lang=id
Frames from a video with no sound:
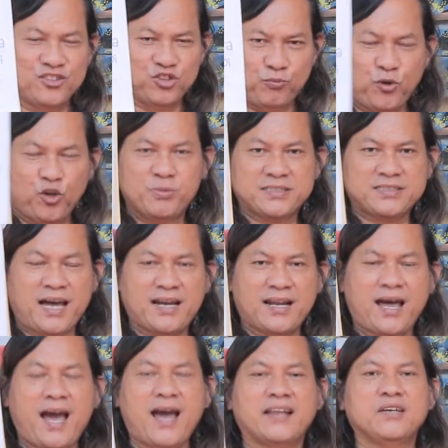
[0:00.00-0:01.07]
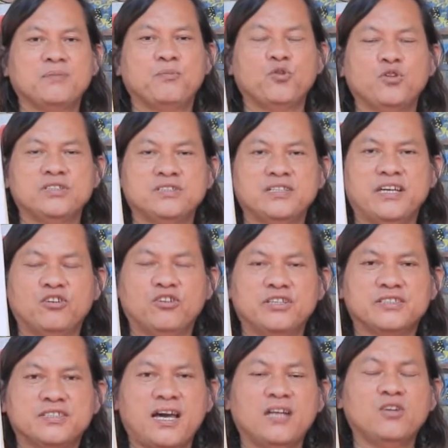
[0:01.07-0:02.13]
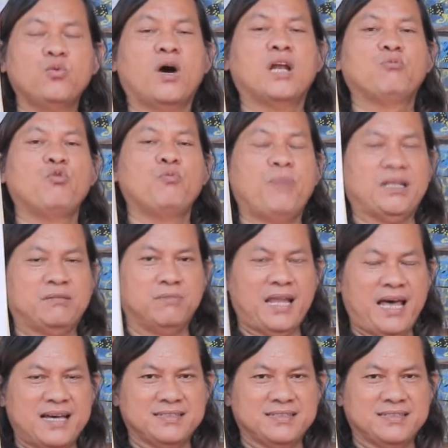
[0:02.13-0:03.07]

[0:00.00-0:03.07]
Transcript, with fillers: 10 besar Hari Puisi Indonesia 2014.